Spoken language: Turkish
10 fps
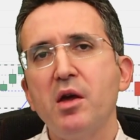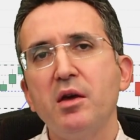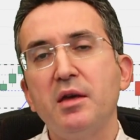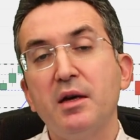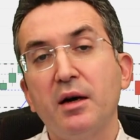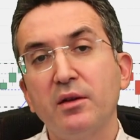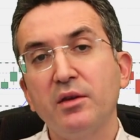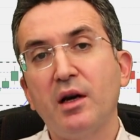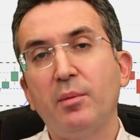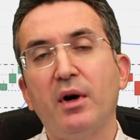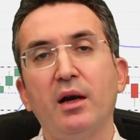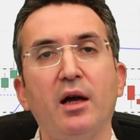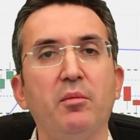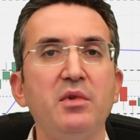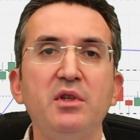Yarın
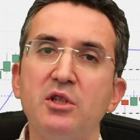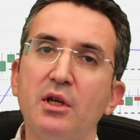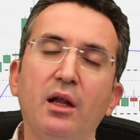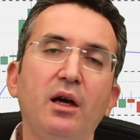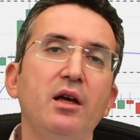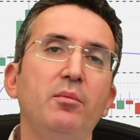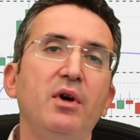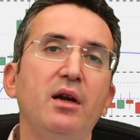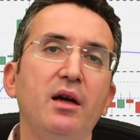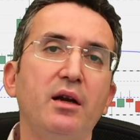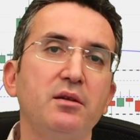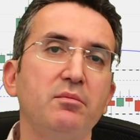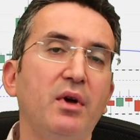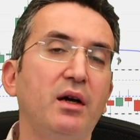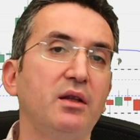yaparlar mı? İnşallah yaparlar.
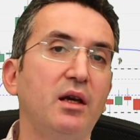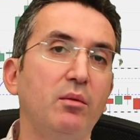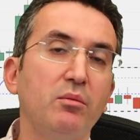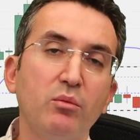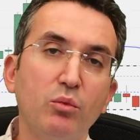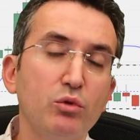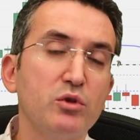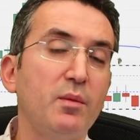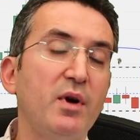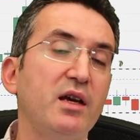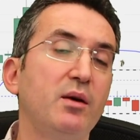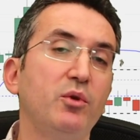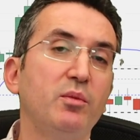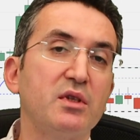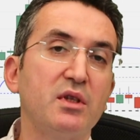Hatta bu sabah
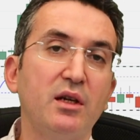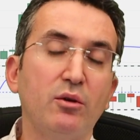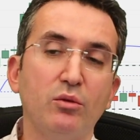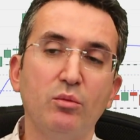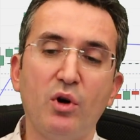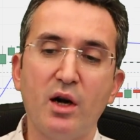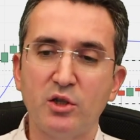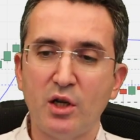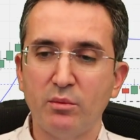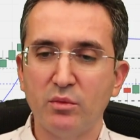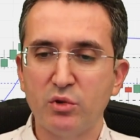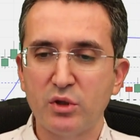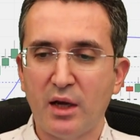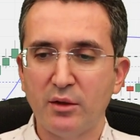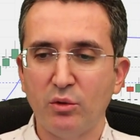yapılması gerekiyordu. Bu akşam bu
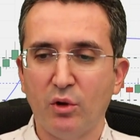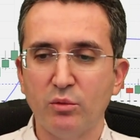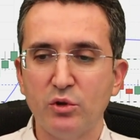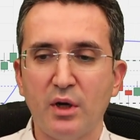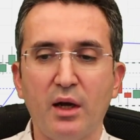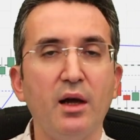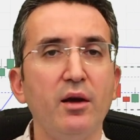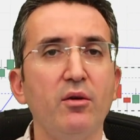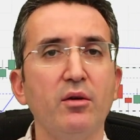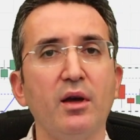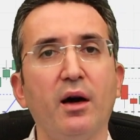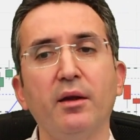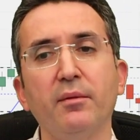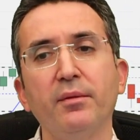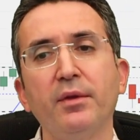saati olmuş hala yok
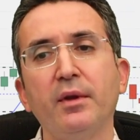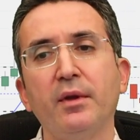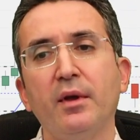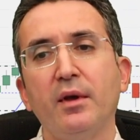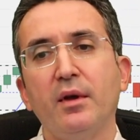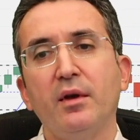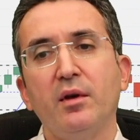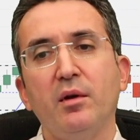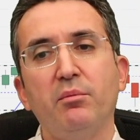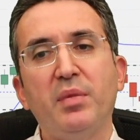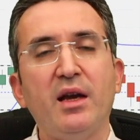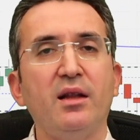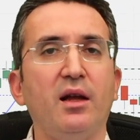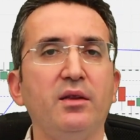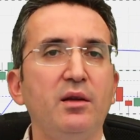yani.
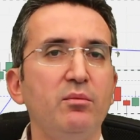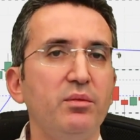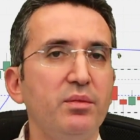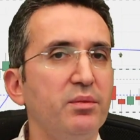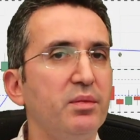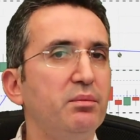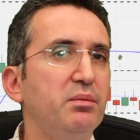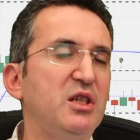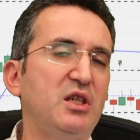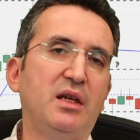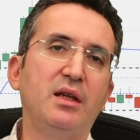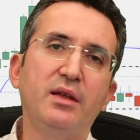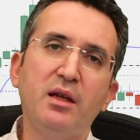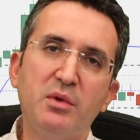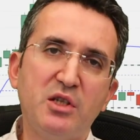Beklentim bir
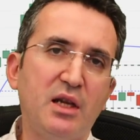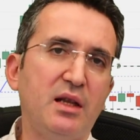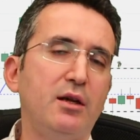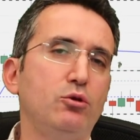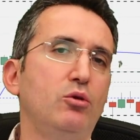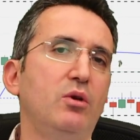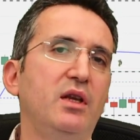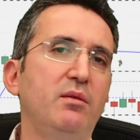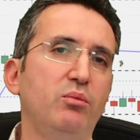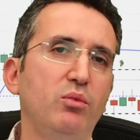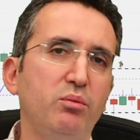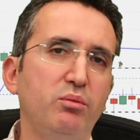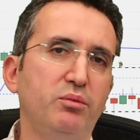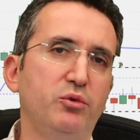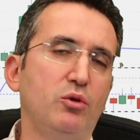şekilde bir şeyler söyleyip
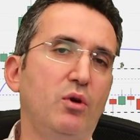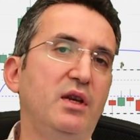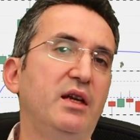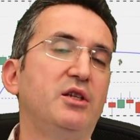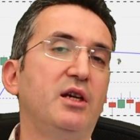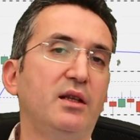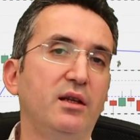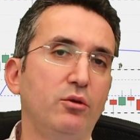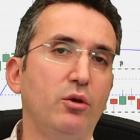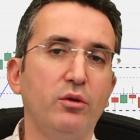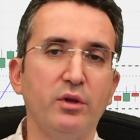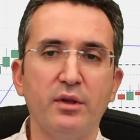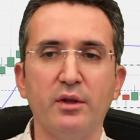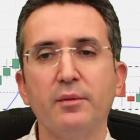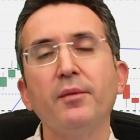söyleyecekleri
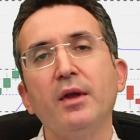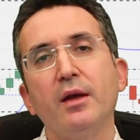yönündedir.